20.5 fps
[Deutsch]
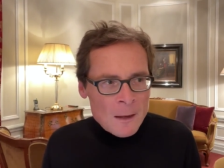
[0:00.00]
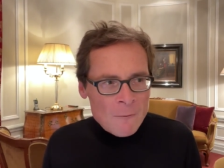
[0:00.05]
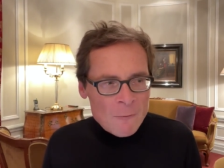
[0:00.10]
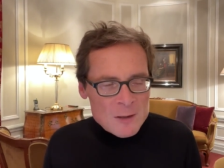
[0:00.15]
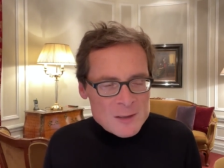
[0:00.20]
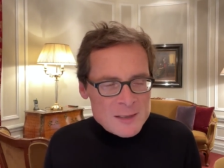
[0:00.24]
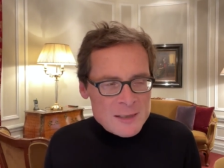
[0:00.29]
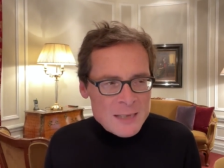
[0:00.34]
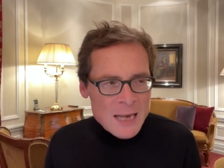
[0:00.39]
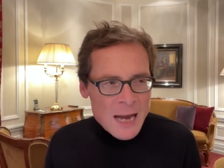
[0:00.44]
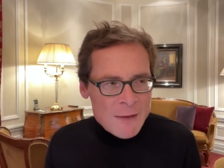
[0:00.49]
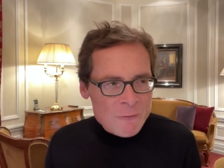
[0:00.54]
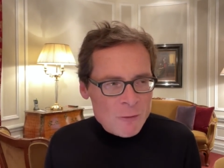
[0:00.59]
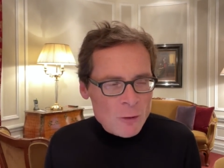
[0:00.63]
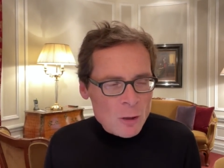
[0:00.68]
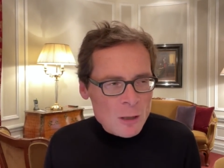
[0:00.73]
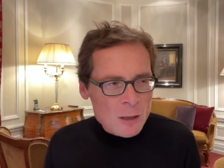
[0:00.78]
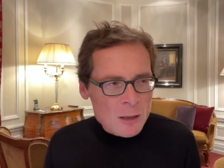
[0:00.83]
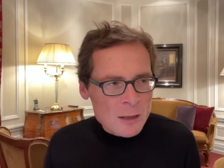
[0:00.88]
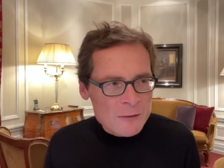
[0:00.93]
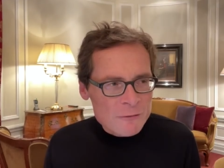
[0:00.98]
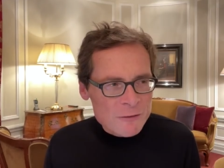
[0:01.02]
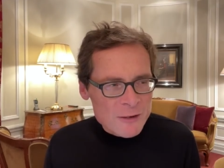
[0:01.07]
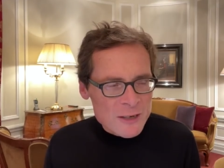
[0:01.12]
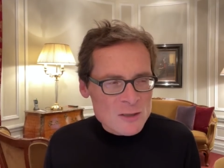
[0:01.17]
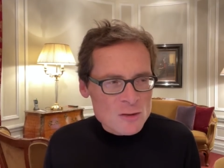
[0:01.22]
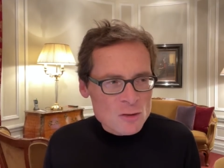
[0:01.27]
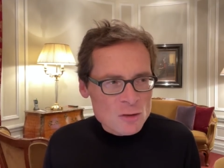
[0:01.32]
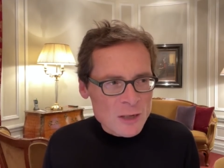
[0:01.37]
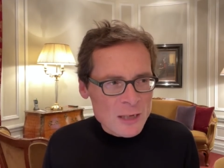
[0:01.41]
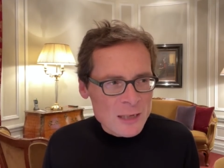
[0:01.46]
Was ich einfach äh,
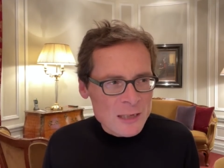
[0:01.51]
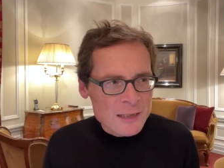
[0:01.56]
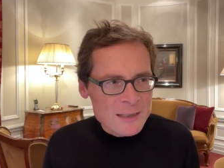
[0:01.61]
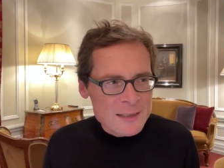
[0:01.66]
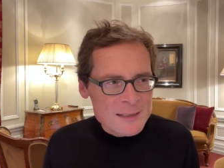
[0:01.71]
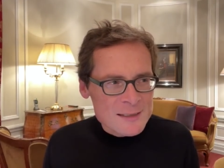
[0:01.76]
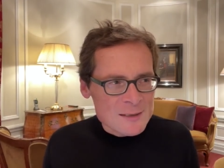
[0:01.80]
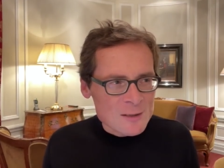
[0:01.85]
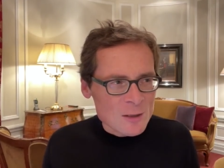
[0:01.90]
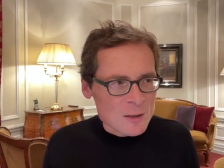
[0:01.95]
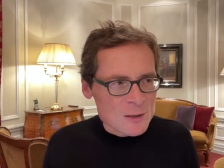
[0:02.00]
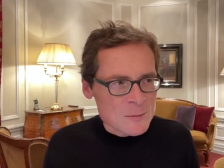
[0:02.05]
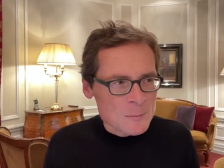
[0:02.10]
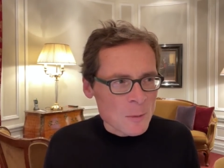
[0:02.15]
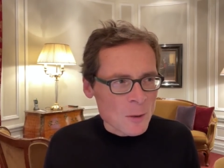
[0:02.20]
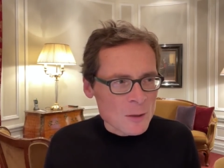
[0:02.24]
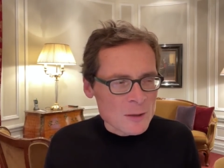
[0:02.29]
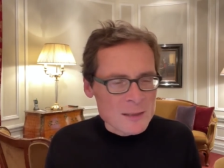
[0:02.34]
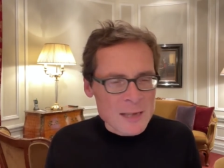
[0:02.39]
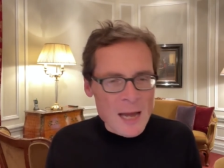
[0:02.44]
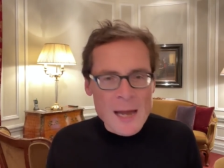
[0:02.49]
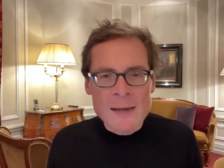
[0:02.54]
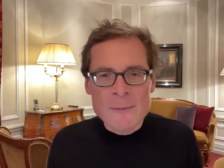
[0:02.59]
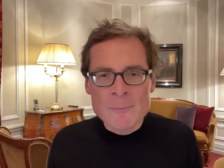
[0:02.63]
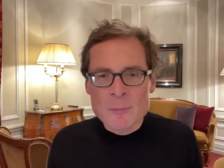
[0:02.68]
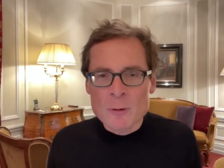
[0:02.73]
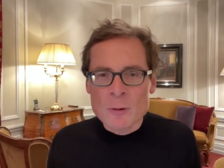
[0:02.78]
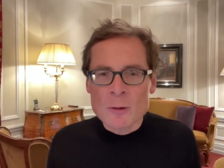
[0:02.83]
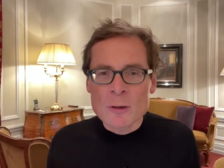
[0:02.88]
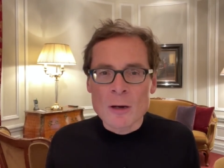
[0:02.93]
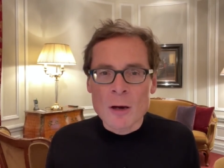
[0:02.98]
feststelle, ist, dass
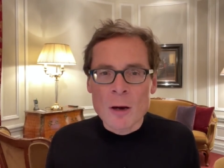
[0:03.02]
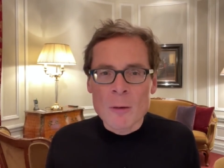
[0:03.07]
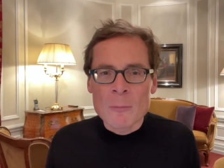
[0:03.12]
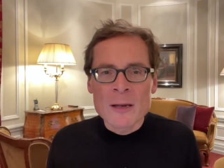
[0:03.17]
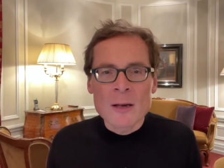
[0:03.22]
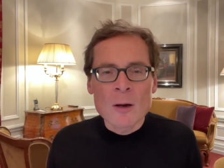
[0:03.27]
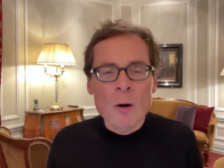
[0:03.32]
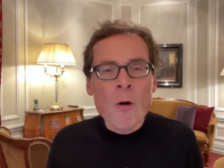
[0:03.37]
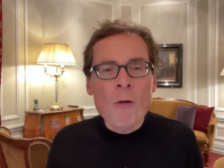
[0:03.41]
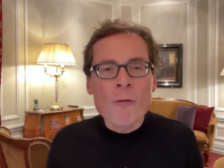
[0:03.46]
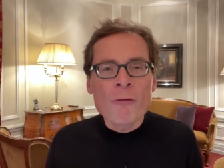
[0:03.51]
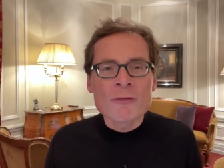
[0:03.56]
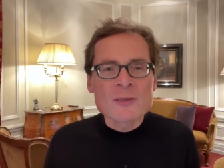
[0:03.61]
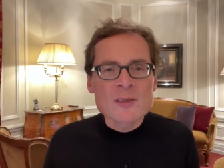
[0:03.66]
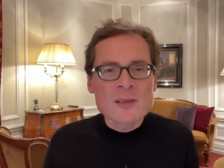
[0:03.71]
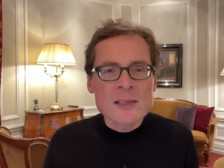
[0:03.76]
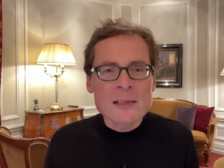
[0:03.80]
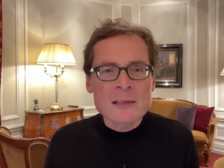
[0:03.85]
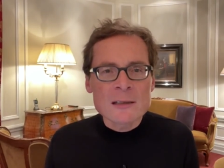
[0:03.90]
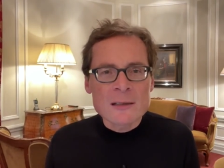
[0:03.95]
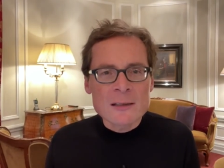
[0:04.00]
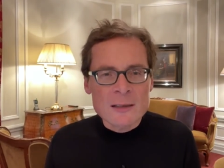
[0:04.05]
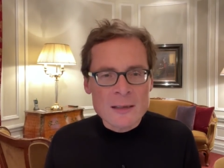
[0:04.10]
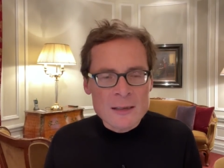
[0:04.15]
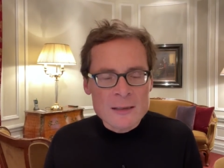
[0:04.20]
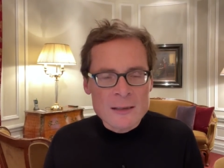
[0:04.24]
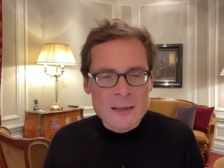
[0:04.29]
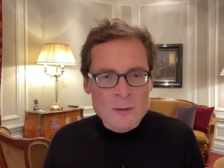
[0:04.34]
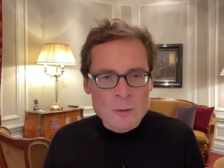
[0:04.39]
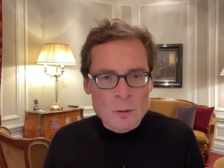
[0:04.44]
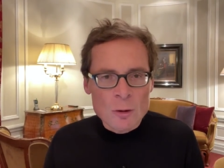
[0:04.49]
Parteiprogramme offensichtlich
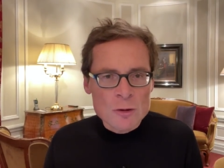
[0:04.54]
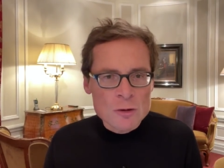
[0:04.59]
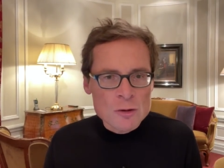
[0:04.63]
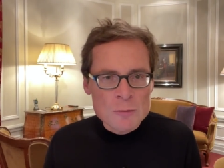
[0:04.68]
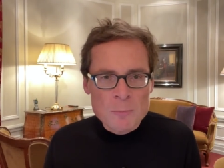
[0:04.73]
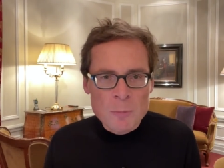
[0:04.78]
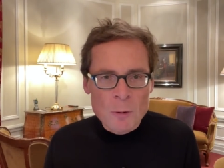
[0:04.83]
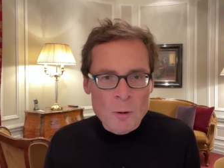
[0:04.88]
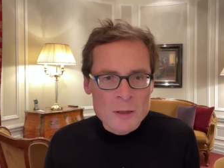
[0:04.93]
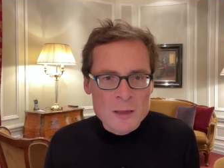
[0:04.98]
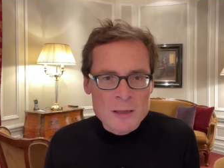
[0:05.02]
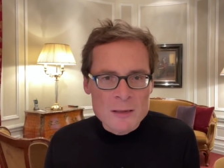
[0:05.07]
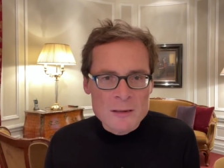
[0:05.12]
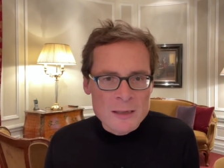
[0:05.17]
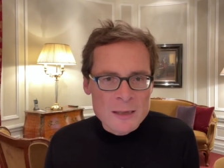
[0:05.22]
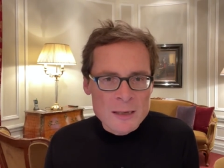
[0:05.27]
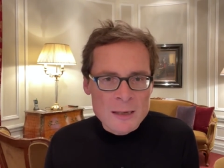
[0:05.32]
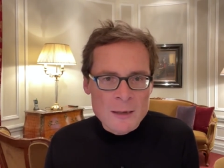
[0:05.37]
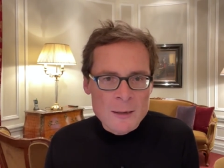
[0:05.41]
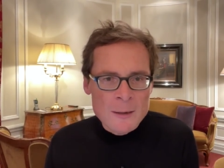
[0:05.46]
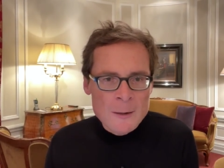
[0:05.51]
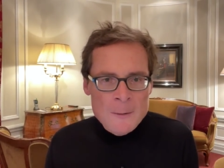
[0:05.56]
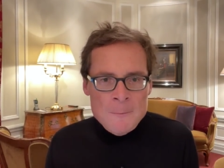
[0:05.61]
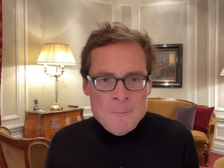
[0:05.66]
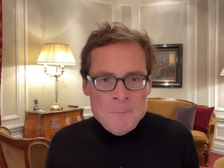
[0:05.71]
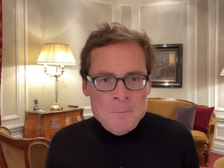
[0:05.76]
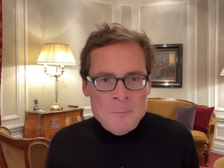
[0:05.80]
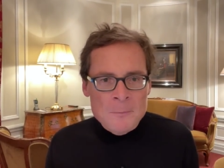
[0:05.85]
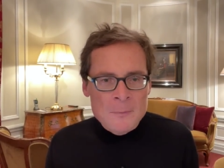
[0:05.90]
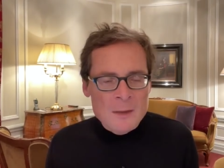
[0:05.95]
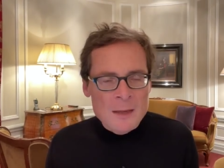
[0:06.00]
in der deutschen Politik
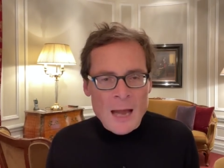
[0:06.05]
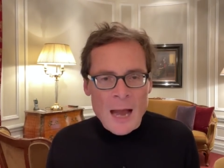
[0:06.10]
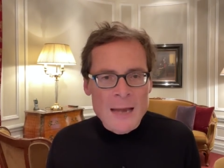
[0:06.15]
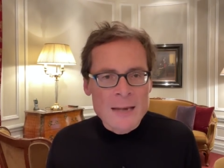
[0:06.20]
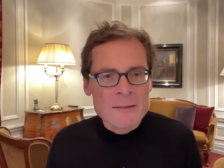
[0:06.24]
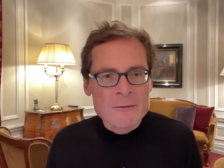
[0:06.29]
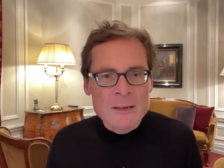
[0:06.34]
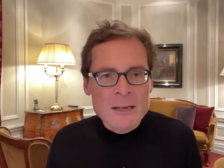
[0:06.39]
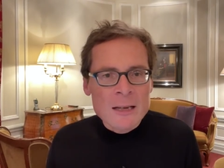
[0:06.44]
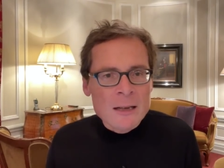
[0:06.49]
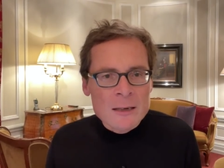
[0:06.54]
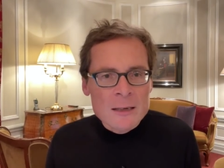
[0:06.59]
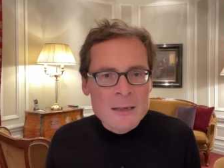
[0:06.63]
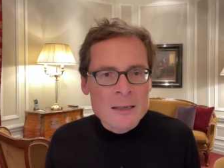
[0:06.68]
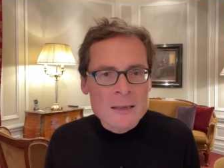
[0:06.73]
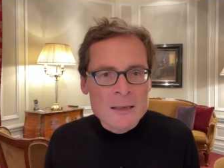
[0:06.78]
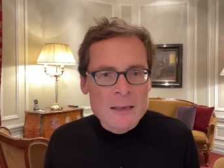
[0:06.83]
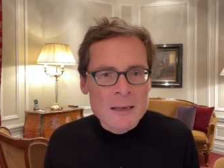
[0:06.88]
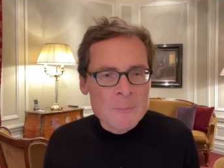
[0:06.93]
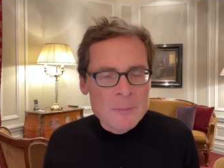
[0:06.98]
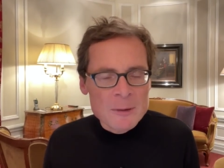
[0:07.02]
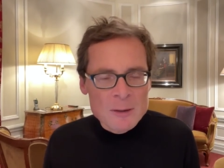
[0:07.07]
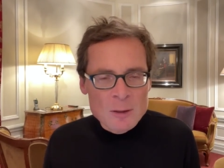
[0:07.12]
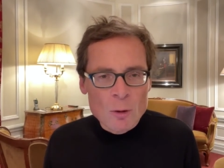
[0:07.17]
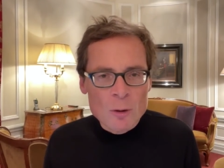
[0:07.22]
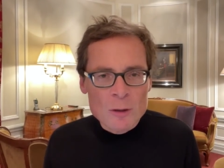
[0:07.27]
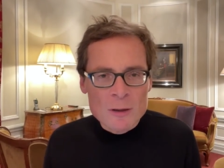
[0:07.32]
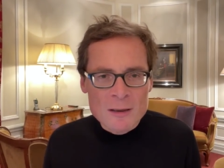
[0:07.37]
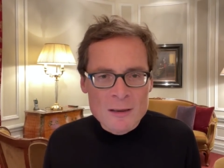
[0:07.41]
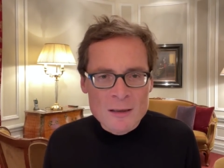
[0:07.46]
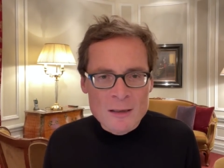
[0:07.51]
keine wirklich äh,
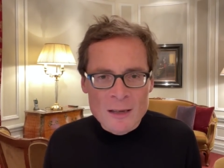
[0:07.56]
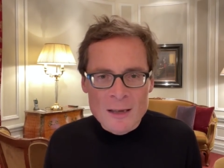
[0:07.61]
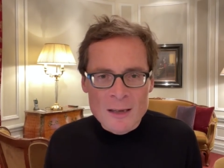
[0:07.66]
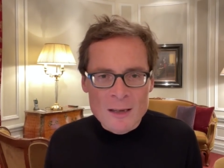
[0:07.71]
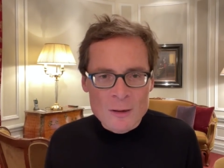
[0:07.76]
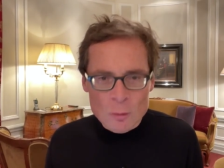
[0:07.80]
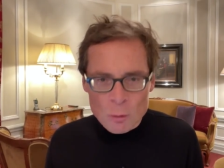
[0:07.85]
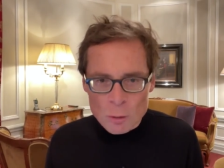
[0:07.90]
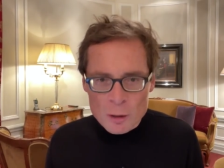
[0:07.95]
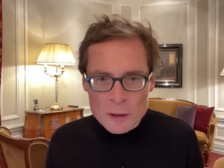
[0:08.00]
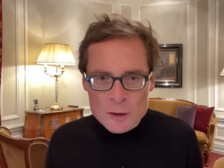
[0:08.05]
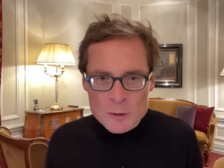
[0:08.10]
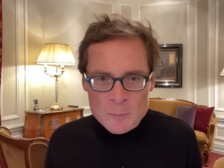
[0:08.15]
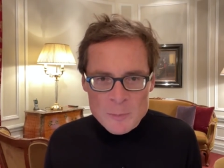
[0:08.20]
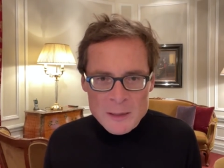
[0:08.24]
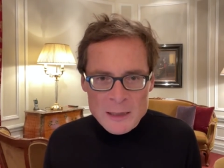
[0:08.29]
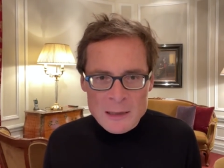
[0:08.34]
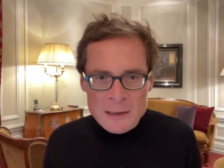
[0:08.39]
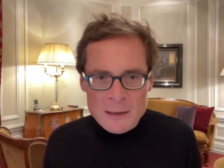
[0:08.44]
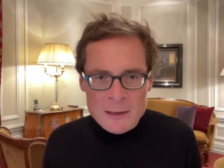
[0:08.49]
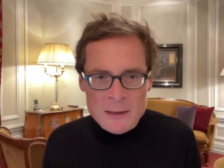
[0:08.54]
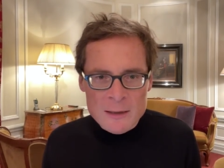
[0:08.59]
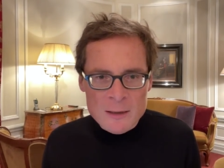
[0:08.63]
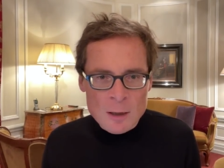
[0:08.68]
bedeutende Rolle spielen.